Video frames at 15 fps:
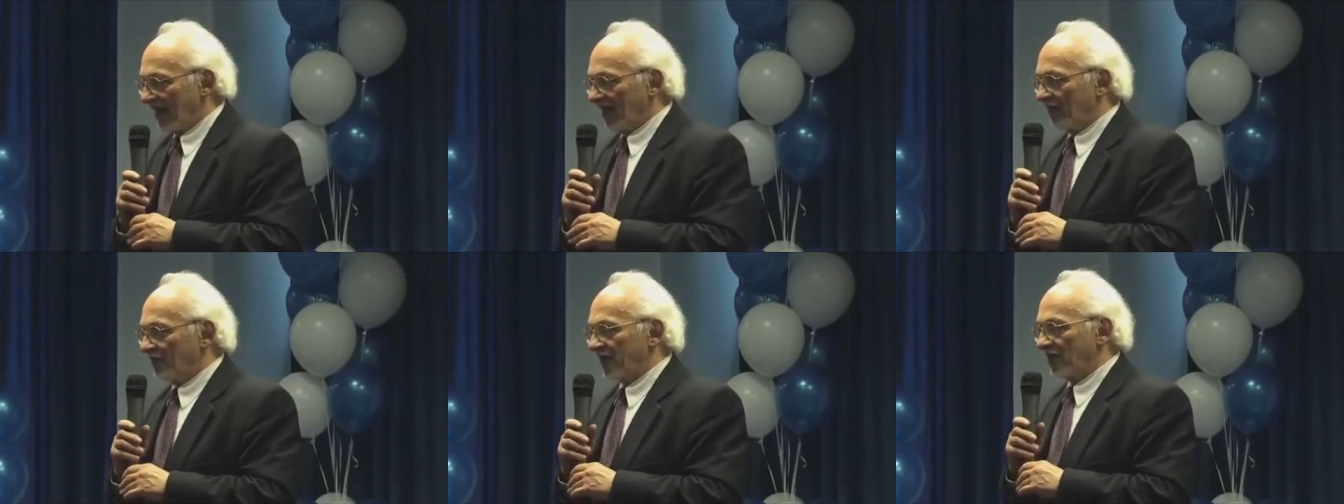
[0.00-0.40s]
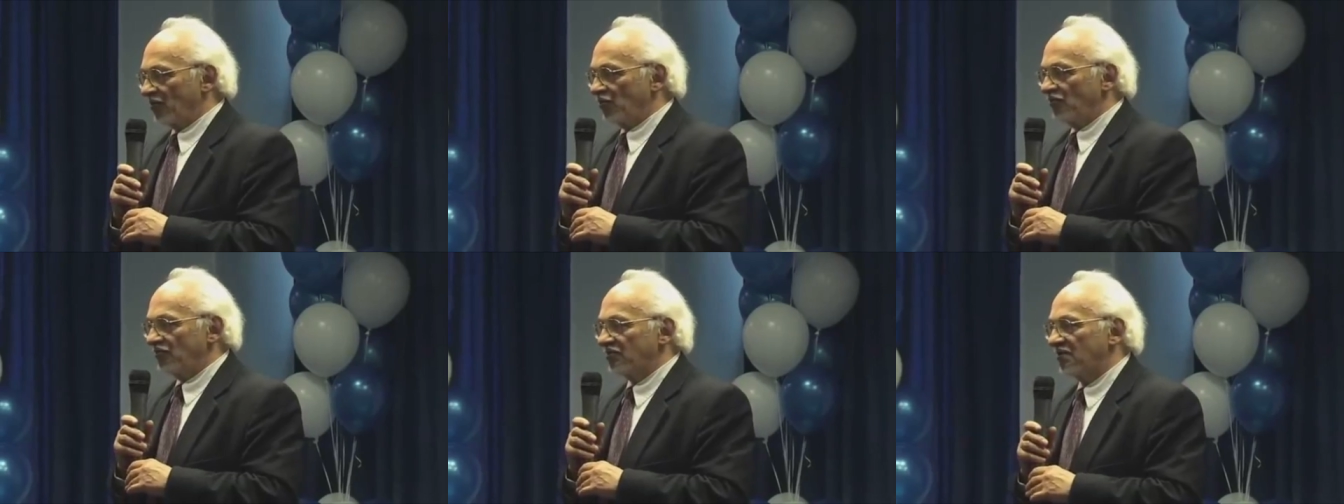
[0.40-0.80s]
и
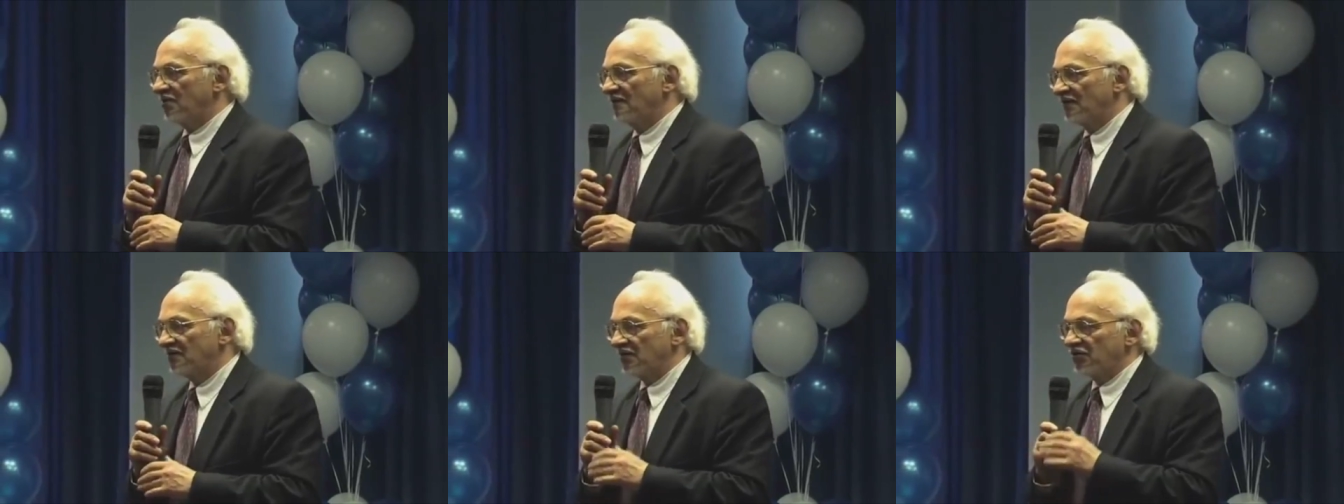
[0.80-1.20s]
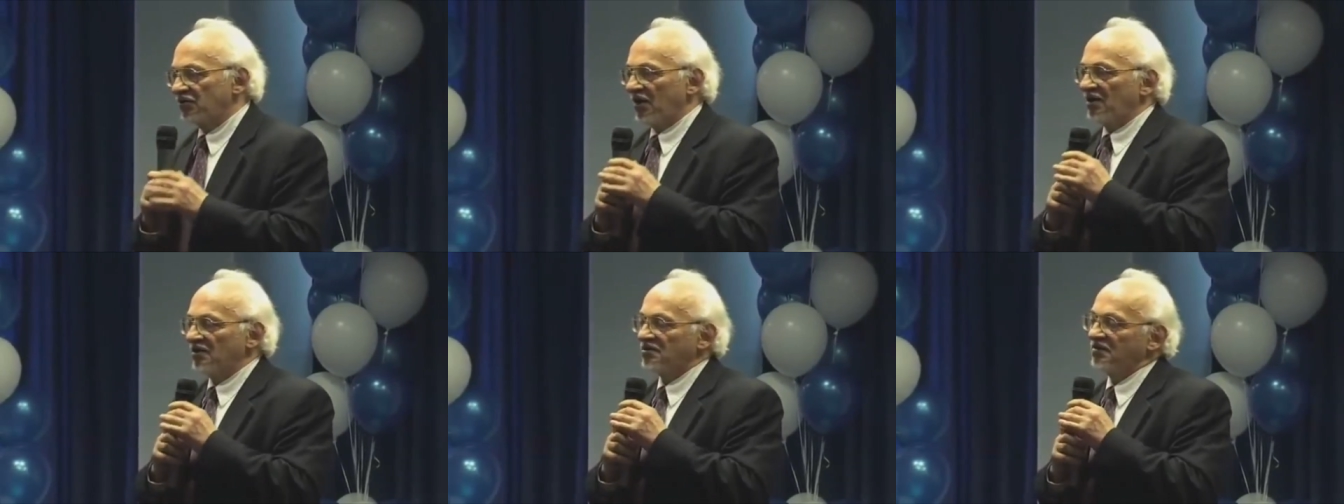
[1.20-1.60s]
продукт
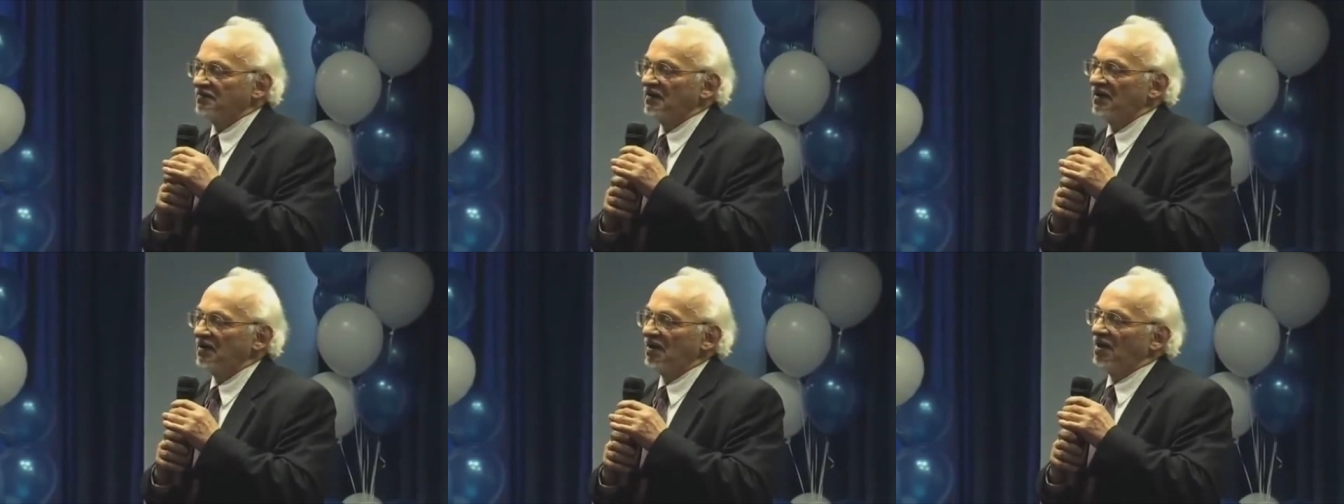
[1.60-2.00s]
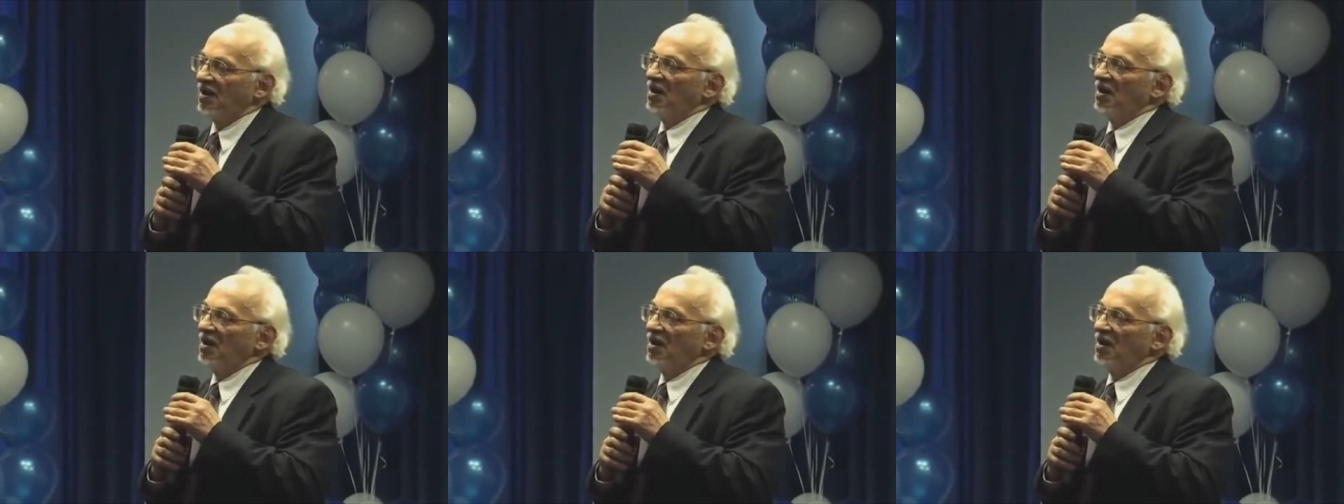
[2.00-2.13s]
высочайшего